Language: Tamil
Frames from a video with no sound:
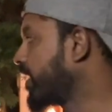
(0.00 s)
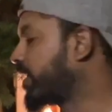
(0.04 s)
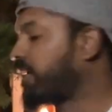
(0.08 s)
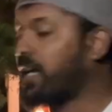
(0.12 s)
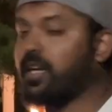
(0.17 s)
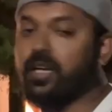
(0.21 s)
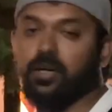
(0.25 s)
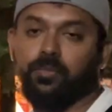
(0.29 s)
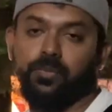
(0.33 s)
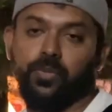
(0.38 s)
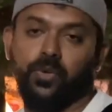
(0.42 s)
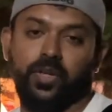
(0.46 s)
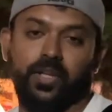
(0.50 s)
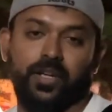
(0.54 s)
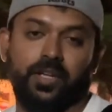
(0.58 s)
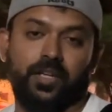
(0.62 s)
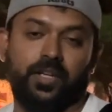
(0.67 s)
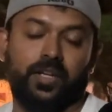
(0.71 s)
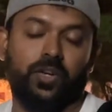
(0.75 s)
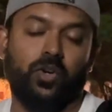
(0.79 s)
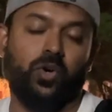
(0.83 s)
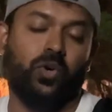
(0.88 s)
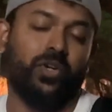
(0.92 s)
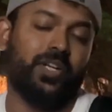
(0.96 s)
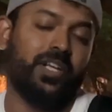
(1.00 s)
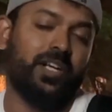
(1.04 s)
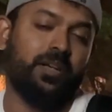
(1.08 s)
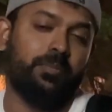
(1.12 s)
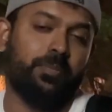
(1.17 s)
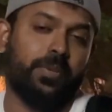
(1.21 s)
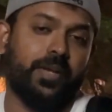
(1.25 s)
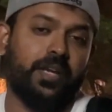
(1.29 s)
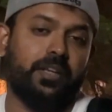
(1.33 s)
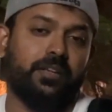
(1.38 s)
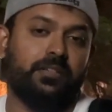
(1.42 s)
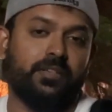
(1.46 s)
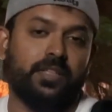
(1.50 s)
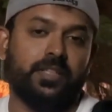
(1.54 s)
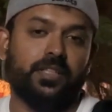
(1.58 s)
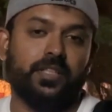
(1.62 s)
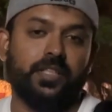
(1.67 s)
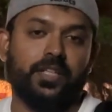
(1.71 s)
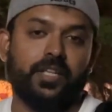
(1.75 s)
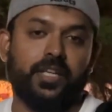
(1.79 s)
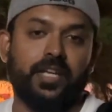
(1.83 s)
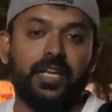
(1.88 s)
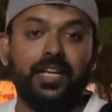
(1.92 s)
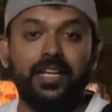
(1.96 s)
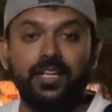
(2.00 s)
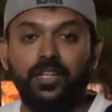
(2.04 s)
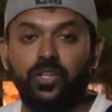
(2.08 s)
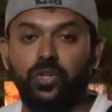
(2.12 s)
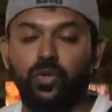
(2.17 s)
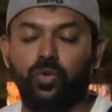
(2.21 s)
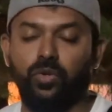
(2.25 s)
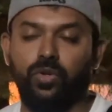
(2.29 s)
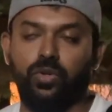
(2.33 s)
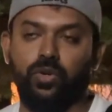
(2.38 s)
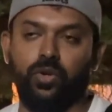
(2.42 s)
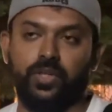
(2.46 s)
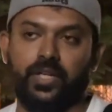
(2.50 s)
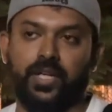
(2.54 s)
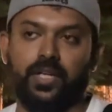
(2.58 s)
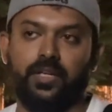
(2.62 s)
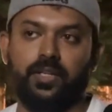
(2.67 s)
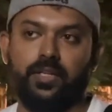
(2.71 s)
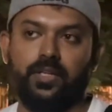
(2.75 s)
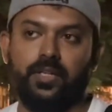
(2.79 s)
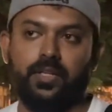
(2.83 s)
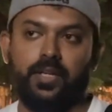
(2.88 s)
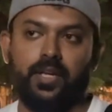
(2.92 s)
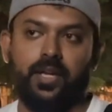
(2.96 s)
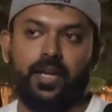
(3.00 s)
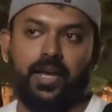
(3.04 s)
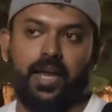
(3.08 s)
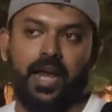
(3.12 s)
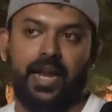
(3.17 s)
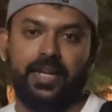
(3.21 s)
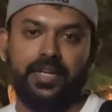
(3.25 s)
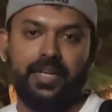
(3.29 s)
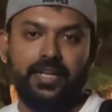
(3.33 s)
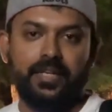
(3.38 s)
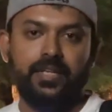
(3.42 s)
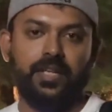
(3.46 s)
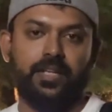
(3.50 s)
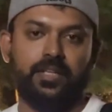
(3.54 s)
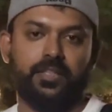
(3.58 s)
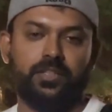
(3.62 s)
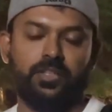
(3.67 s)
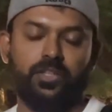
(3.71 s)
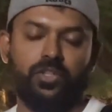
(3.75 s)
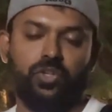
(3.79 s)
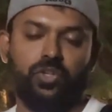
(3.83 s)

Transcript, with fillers: தங்க போகிற ஹோட்டல் பேர் வந்து ஹில் கூல் ஹோட்டல் இருந்து